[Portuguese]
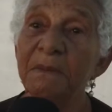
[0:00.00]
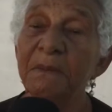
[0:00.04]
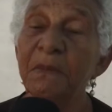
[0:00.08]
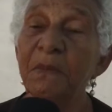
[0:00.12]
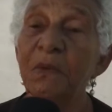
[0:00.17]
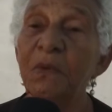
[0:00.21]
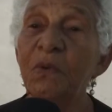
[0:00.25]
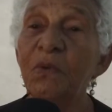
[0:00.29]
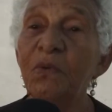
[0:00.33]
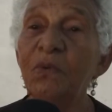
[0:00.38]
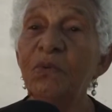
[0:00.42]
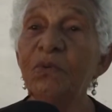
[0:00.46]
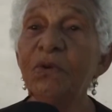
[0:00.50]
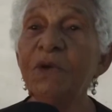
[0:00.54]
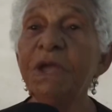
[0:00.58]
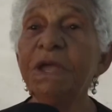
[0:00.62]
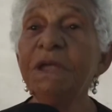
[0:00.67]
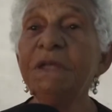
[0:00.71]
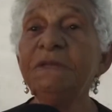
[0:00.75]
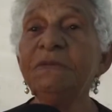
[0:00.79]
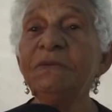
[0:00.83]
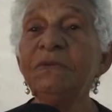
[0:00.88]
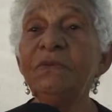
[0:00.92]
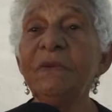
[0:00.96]

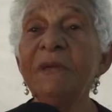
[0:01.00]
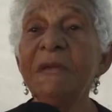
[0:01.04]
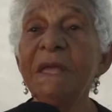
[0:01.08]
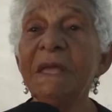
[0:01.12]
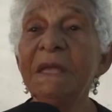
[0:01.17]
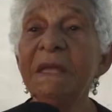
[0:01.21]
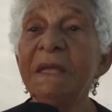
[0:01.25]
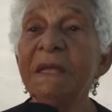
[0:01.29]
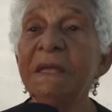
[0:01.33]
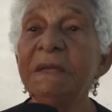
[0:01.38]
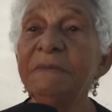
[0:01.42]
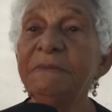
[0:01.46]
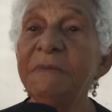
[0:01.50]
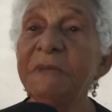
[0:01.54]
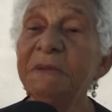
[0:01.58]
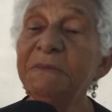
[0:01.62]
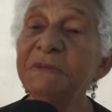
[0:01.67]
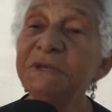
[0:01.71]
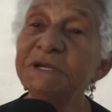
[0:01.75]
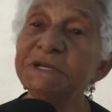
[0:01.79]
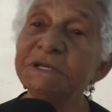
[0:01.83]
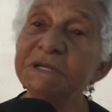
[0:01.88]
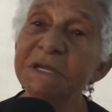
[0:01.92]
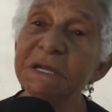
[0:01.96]
ruim não é,
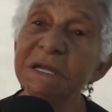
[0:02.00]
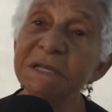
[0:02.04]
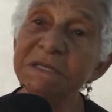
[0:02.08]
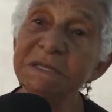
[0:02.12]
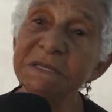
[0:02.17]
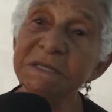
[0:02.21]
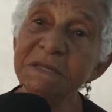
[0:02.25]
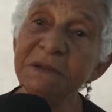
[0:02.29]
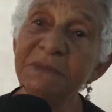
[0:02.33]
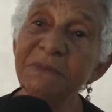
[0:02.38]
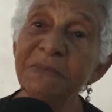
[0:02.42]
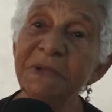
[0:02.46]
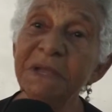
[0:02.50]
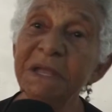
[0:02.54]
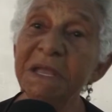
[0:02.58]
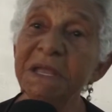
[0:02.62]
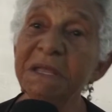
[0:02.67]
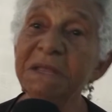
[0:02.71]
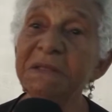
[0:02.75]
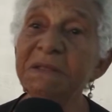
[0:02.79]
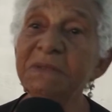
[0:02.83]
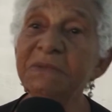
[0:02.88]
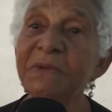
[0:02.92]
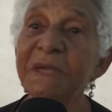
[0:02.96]
mesmo instante
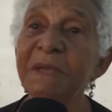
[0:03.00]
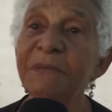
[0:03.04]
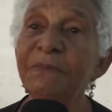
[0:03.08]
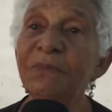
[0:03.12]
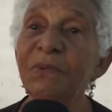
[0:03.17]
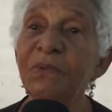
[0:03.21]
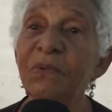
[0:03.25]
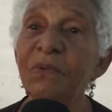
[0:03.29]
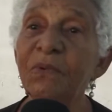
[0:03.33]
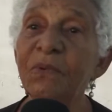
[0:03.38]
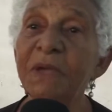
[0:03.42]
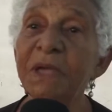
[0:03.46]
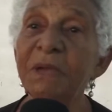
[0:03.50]
também não é bom.